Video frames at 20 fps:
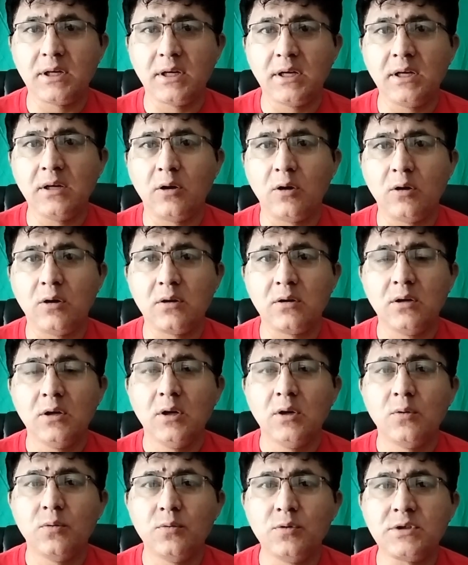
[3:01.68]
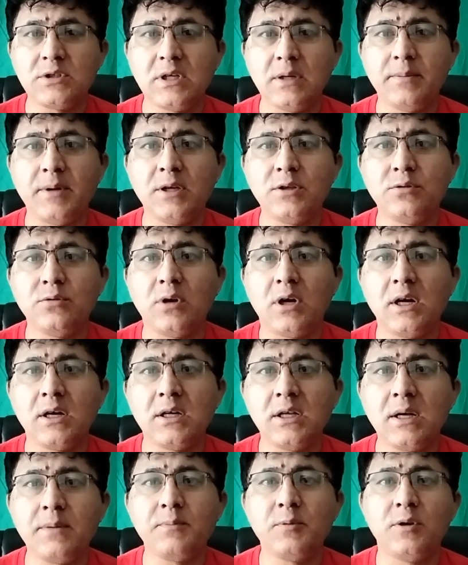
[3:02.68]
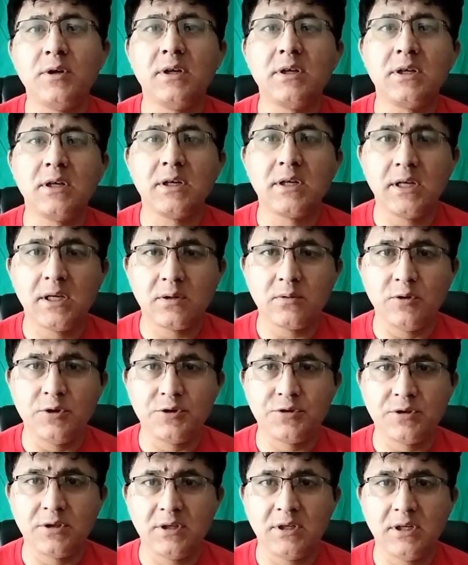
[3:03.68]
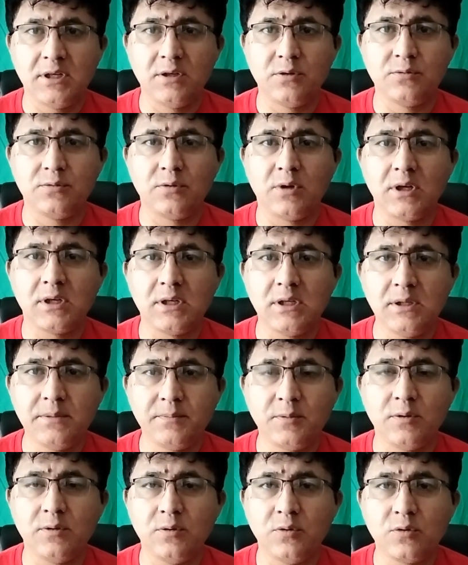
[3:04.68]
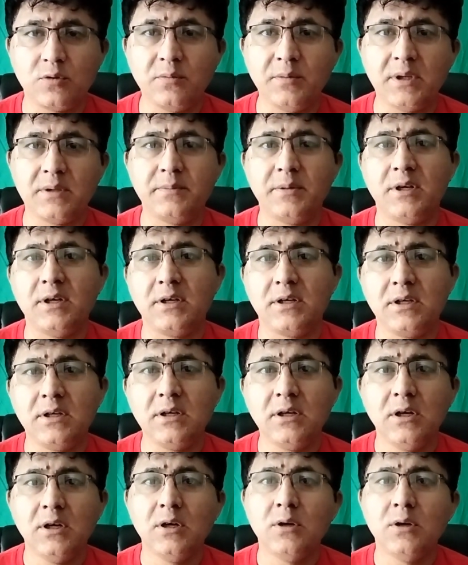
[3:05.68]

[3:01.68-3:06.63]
करें और उसके बाद जो अगला पॉलिटिकल कैलकुलेशन है या जो अगली हुकूमत बनेगी